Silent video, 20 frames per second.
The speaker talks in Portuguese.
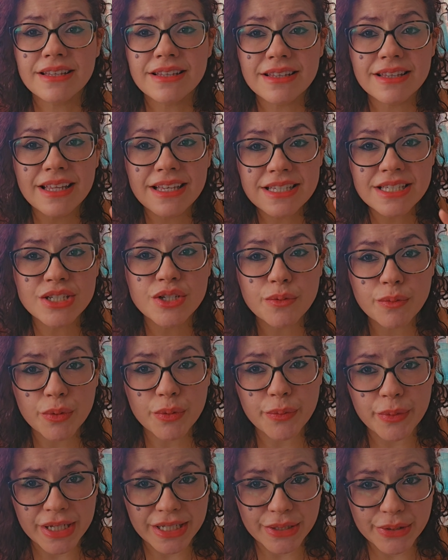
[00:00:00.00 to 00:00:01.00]
Neste
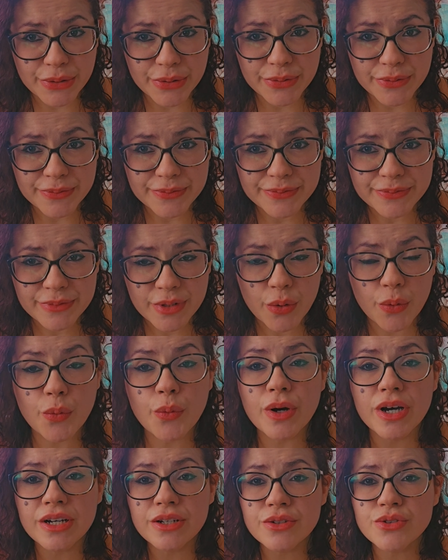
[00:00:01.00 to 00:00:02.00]
momento,
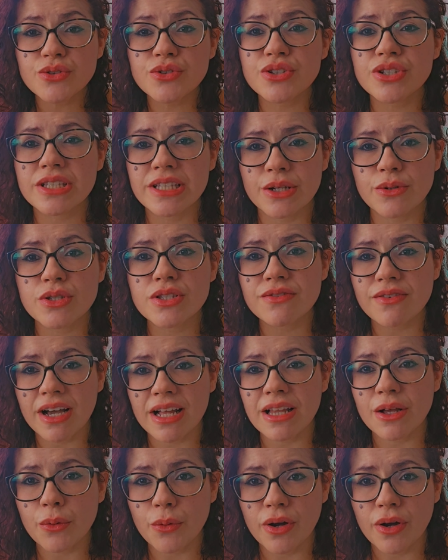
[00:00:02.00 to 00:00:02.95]
um anjo de Deus fala com